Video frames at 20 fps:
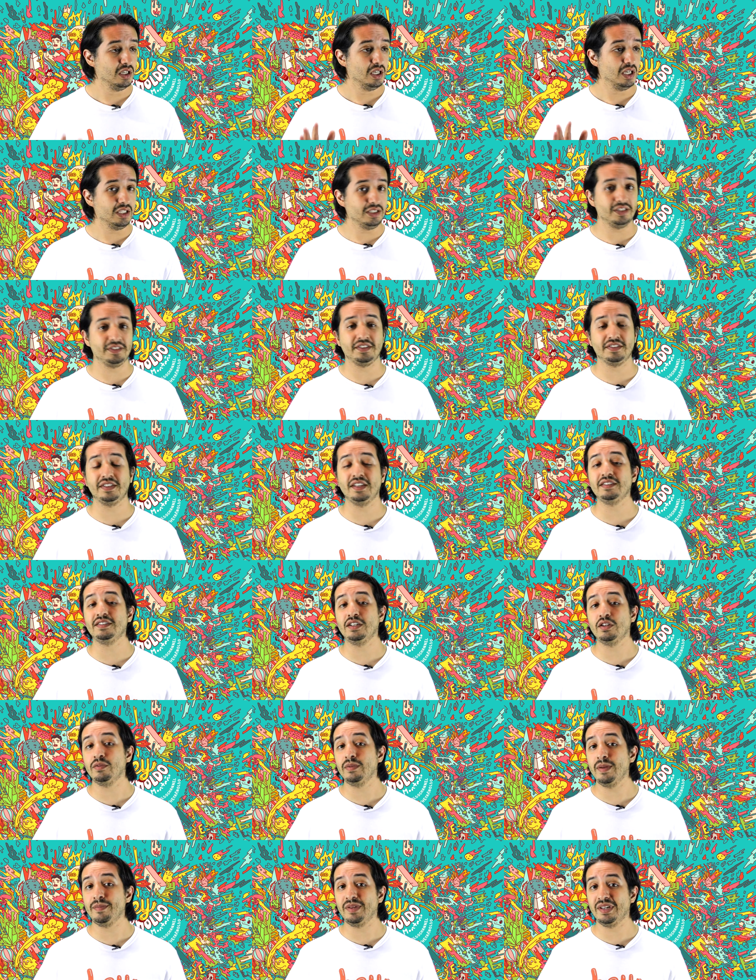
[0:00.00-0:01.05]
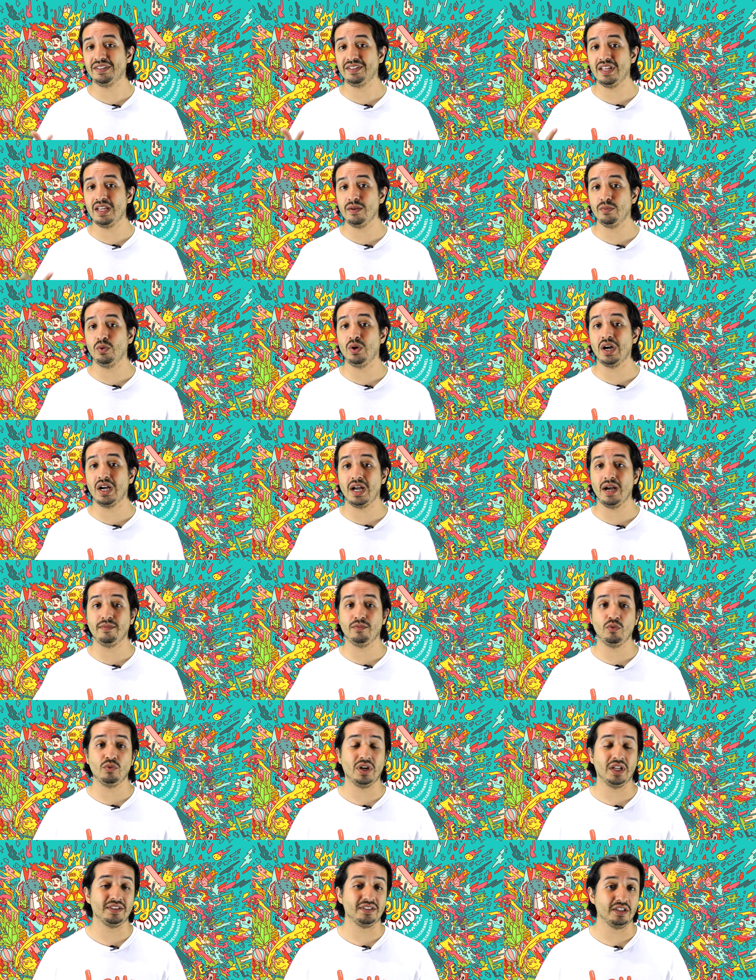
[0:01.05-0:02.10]
El 16 de noviembre se llevó a cabo
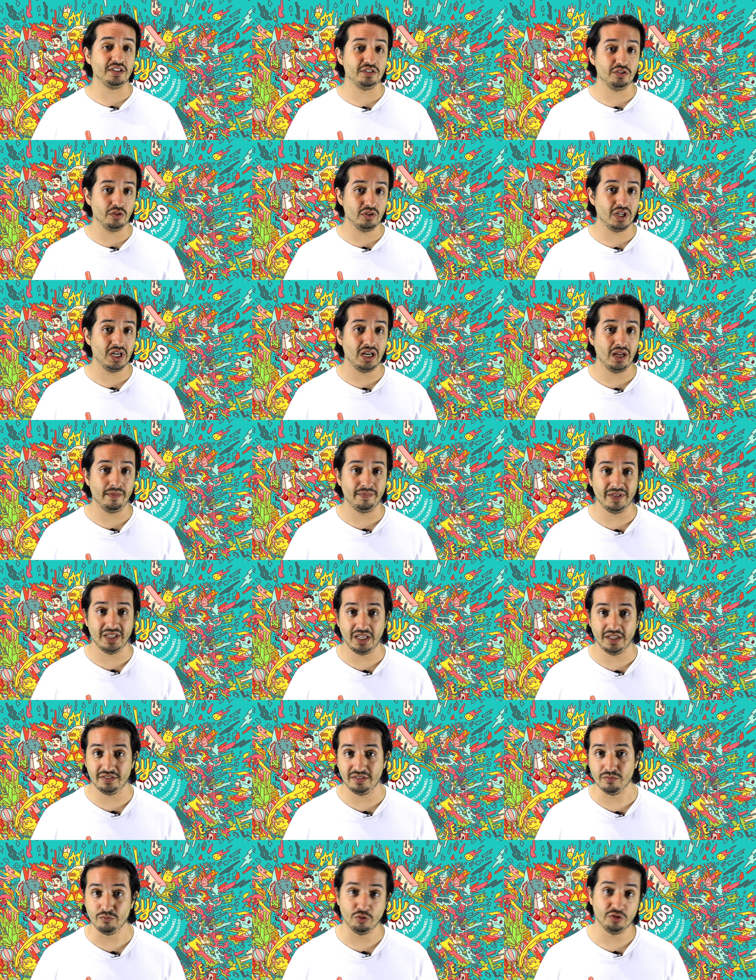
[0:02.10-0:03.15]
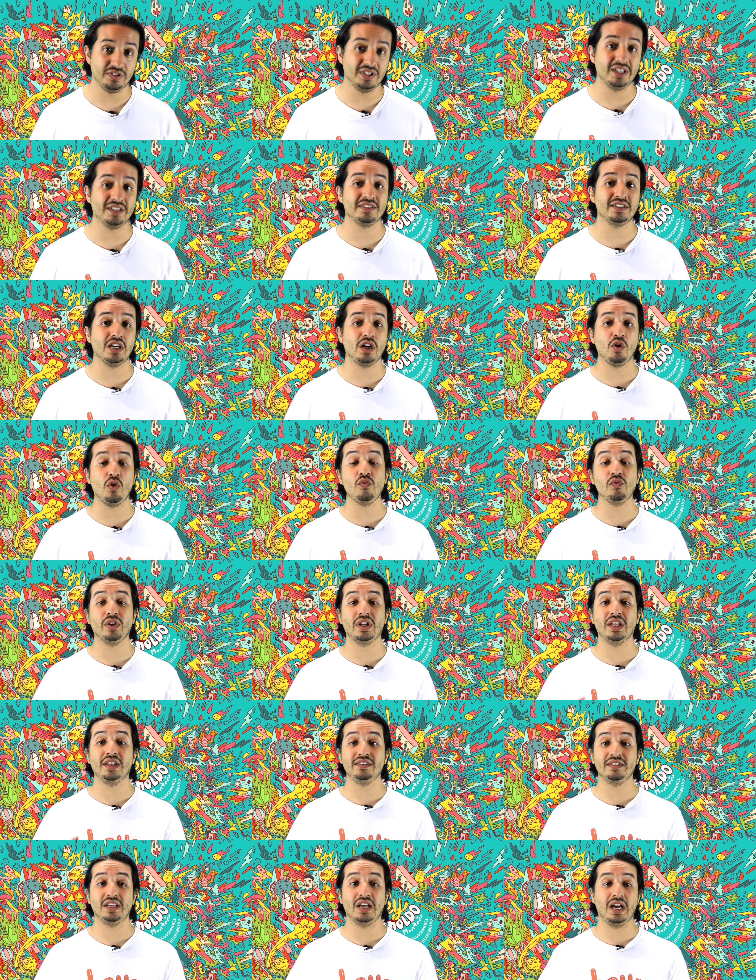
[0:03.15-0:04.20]
una sesión en la 26
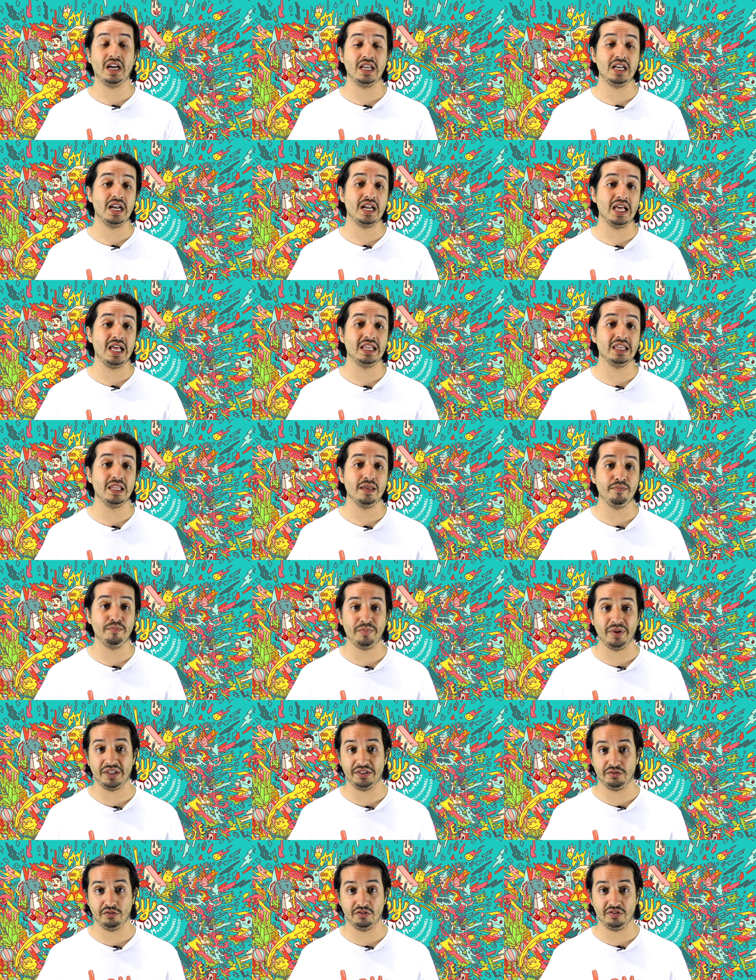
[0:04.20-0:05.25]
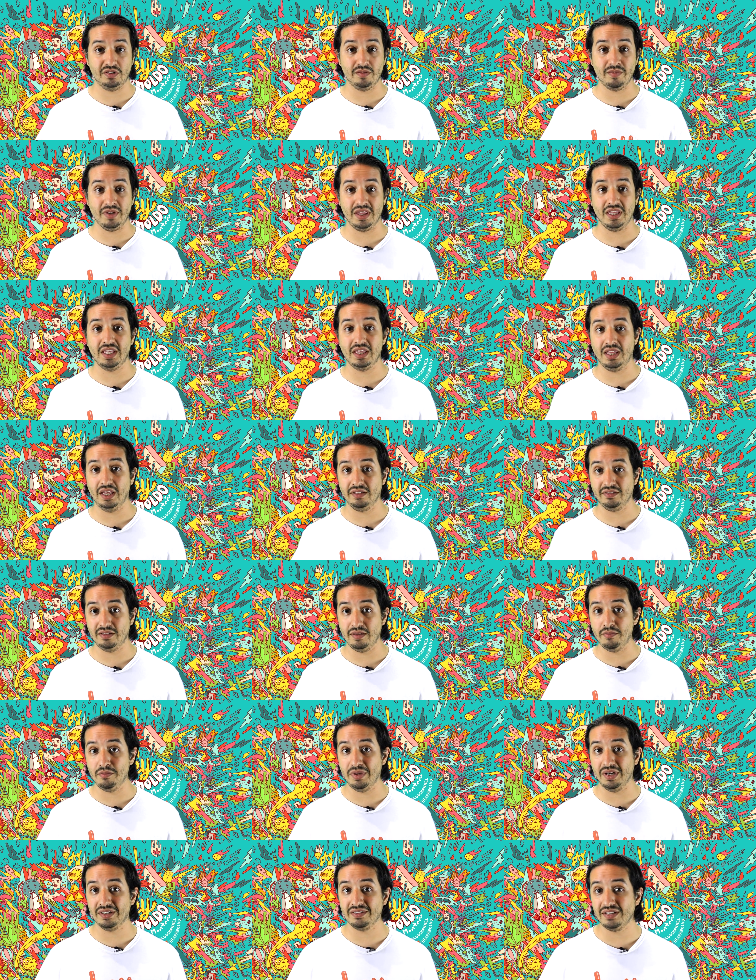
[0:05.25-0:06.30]
Conferencia General de Pesos y Medidas
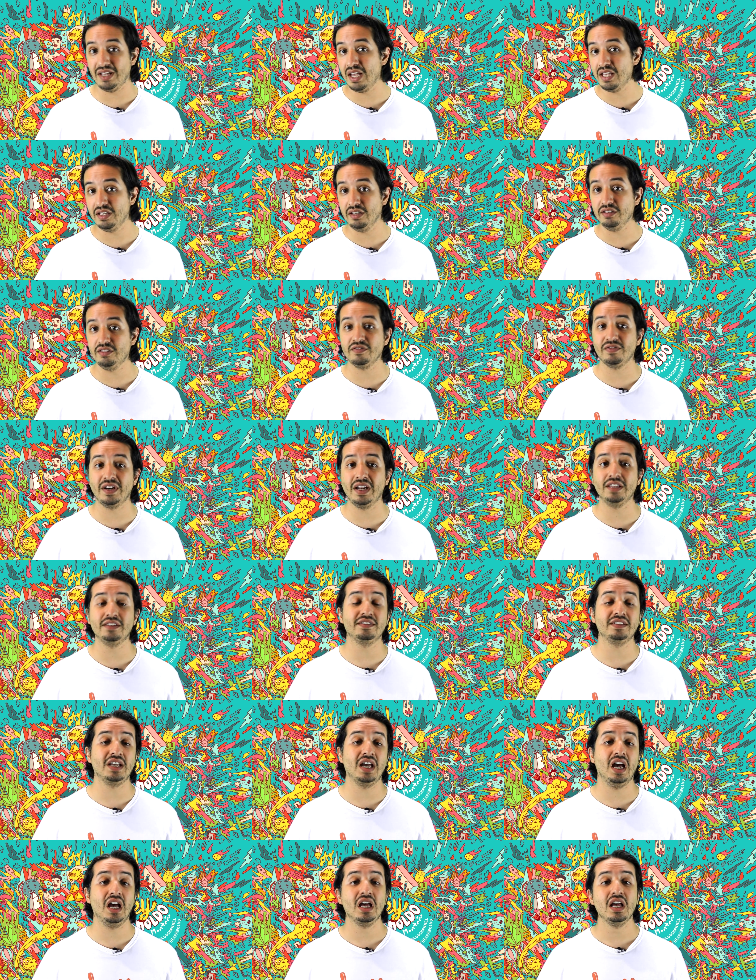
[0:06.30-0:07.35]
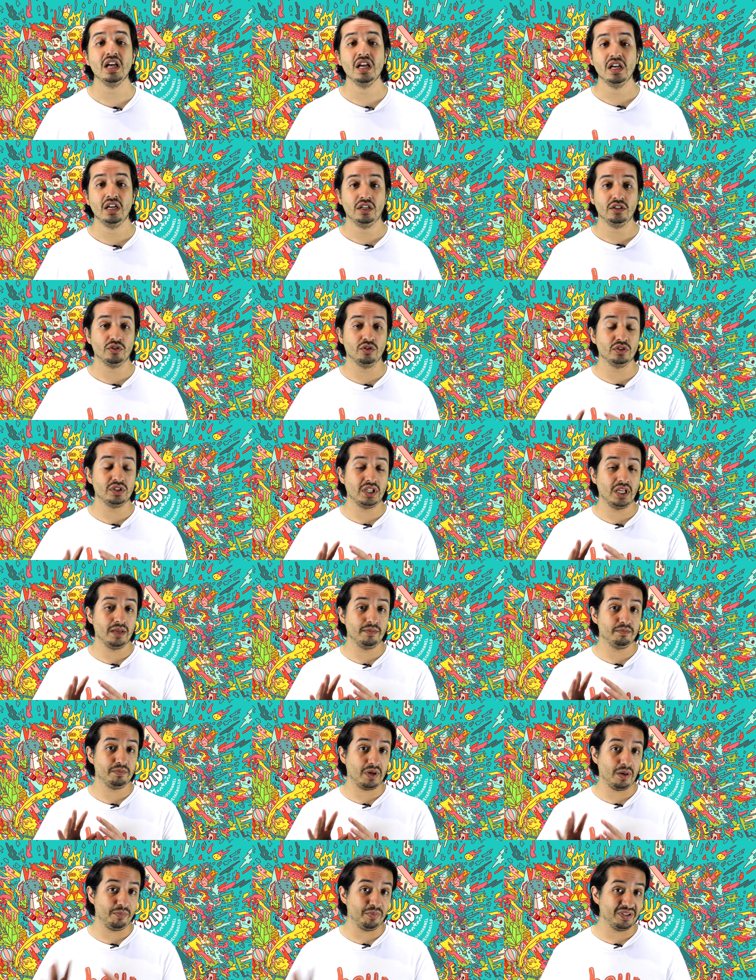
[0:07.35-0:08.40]
en Versalles, Francia, donde
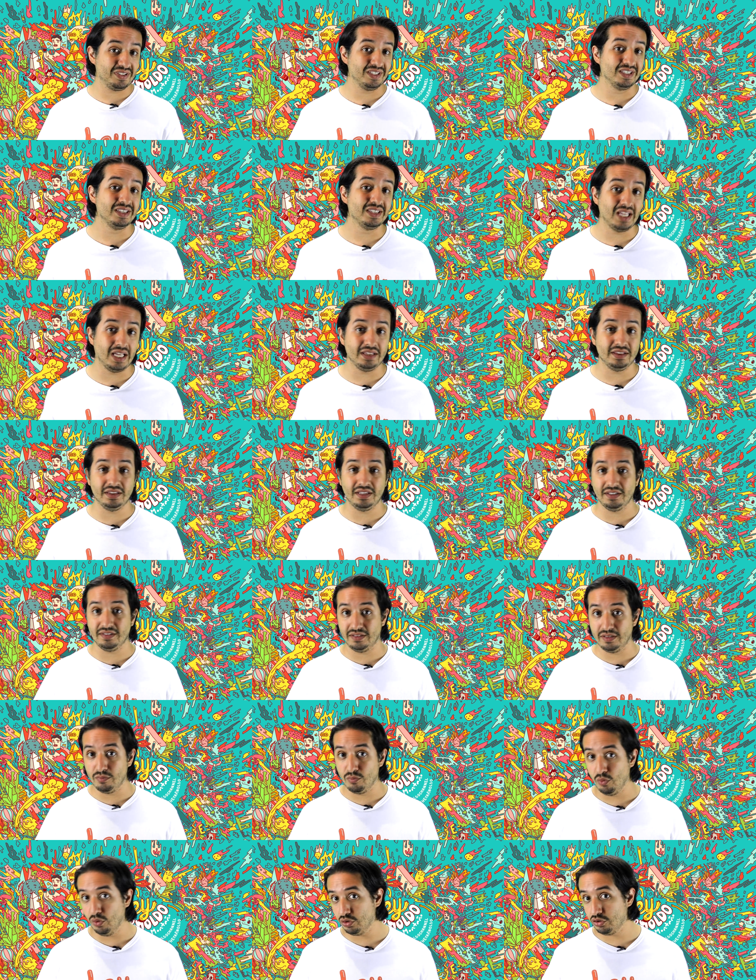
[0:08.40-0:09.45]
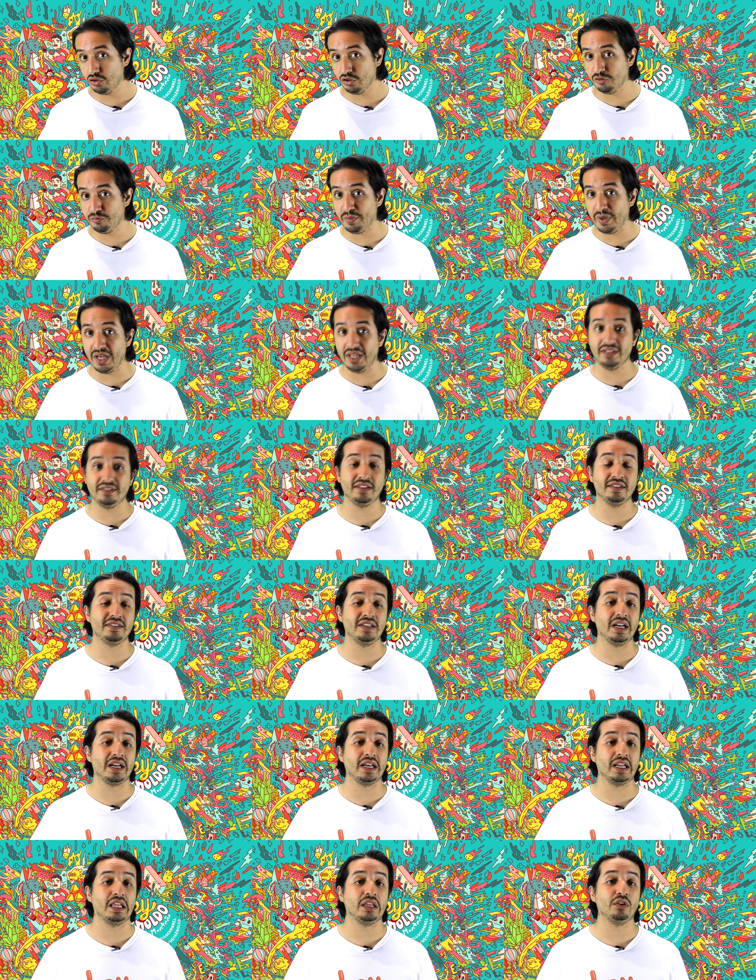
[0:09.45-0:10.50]
representantes de muchos países
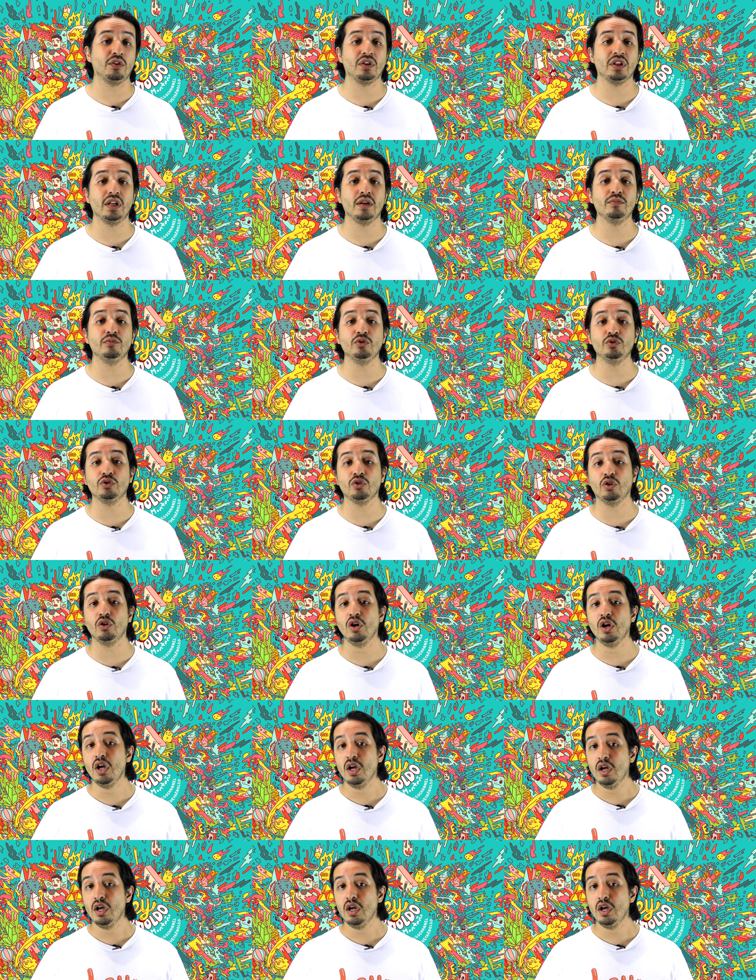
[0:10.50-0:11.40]
alrededor del mundo